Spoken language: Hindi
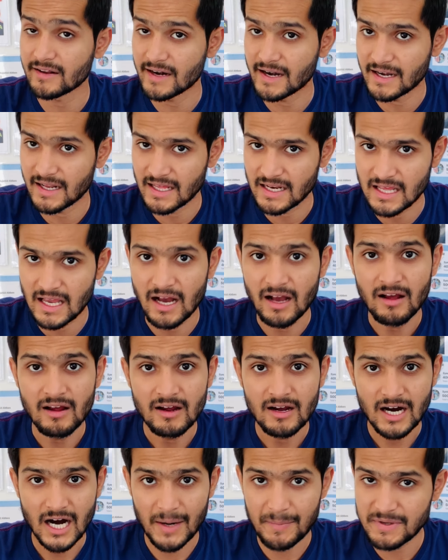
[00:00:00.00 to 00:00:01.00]
क्राइटेरिया
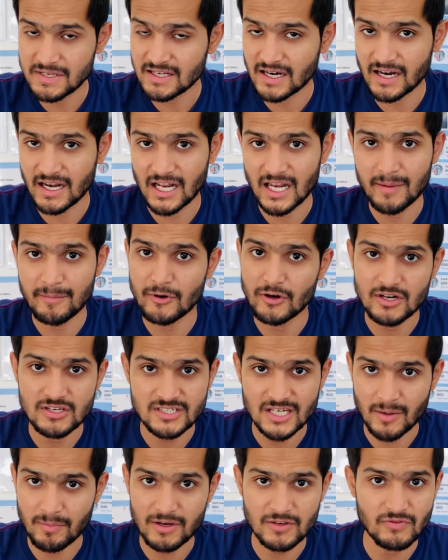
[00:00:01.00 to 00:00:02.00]
अब इस क्राइटेरिया में
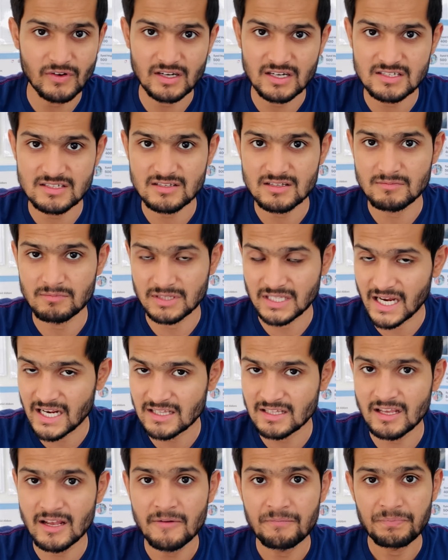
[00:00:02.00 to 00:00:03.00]
चार पांच फैक्टर्स
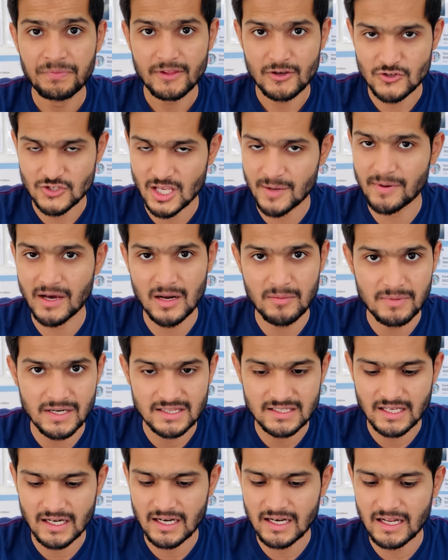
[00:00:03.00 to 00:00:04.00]
बताए थे उसके बारे में
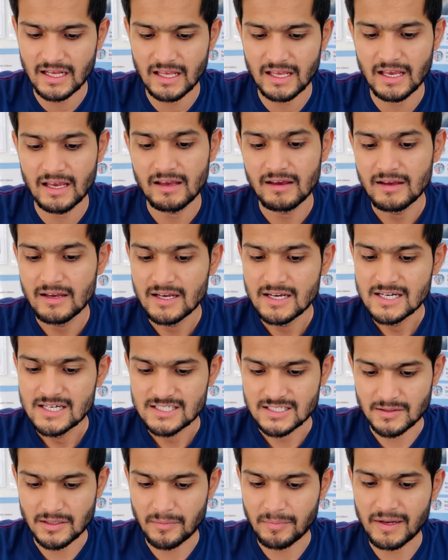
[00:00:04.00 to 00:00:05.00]
बात करने लगे हैं
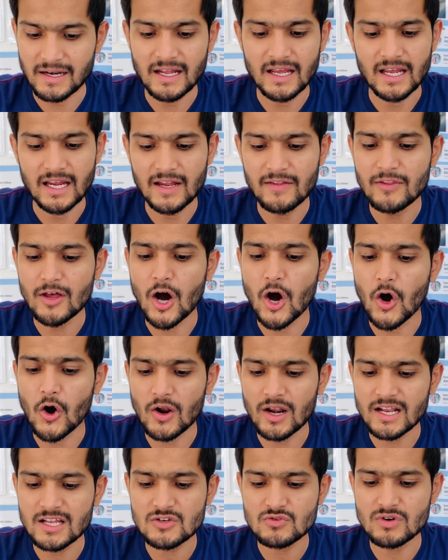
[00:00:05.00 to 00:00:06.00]
सबसे पहले इन द
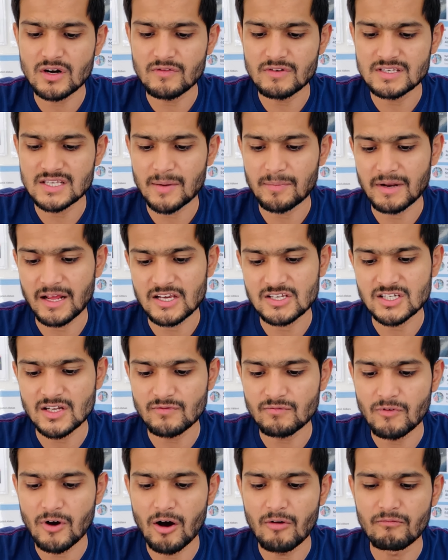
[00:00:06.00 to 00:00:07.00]
ऑनलाइन स्टूडेंट वीजा
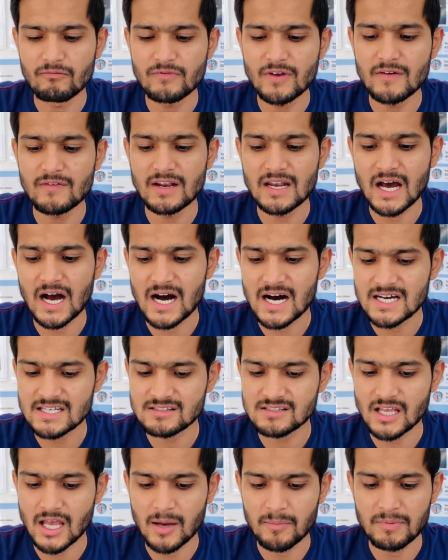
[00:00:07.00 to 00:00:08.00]
एप्लीकेशन फॉर्म वी विल
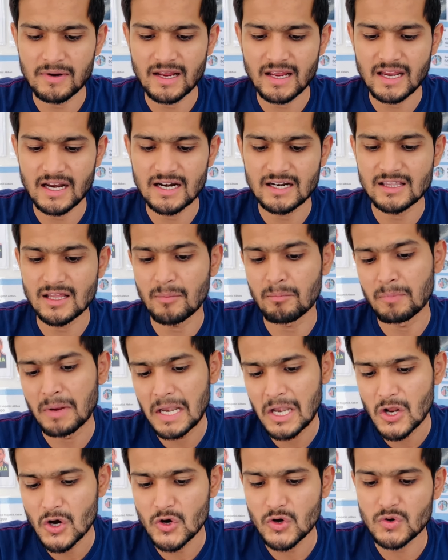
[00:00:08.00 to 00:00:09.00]
आस्क द एप्लीकेंट द
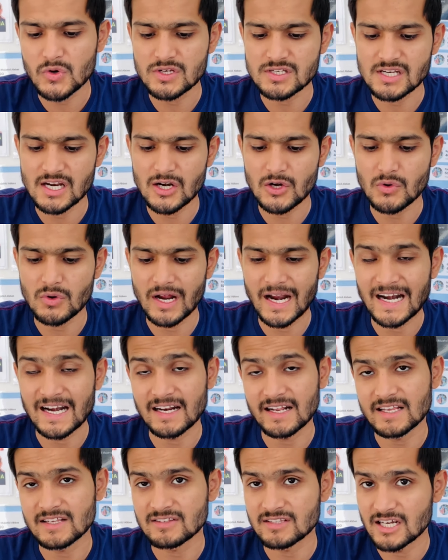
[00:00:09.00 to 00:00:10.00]
बिलो क्वेश्चन टू
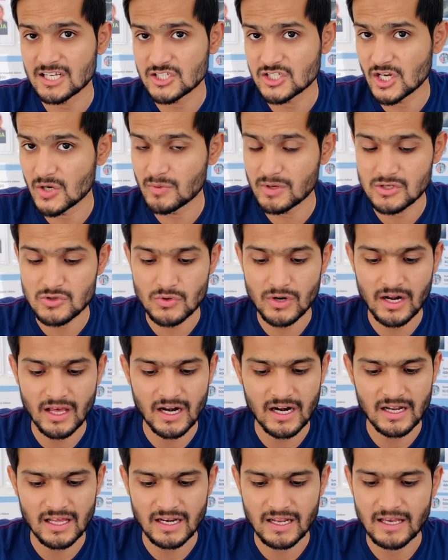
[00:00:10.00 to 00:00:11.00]
एड्रेस द जेनुअन स्टूडेंट
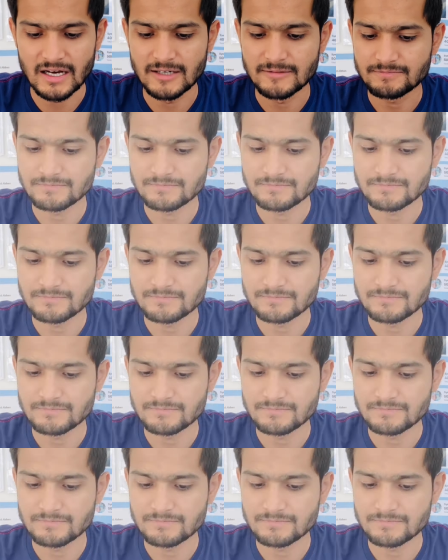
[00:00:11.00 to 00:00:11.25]
क्राइटेरिया